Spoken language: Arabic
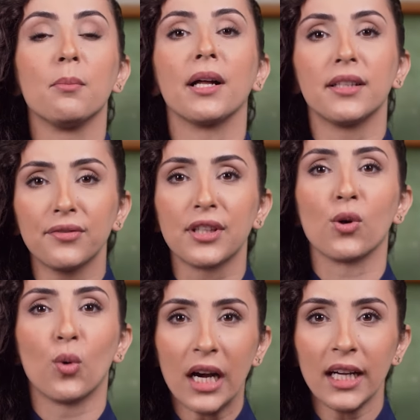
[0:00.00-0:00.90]
مع
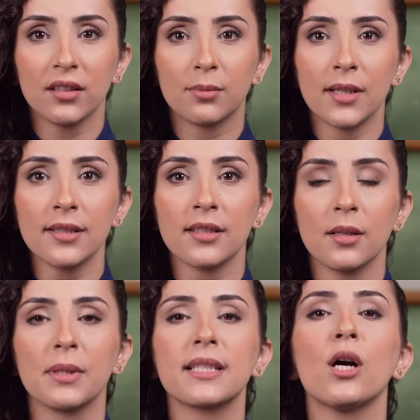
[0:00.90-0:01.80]
دفتر واحد بس
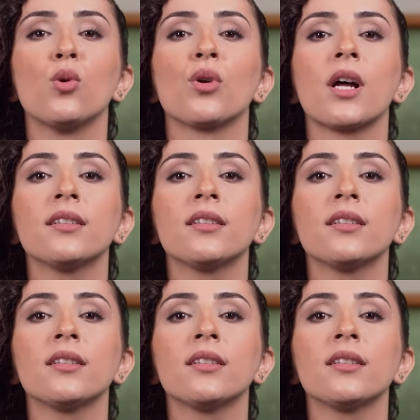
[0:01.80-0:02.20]
بيساوي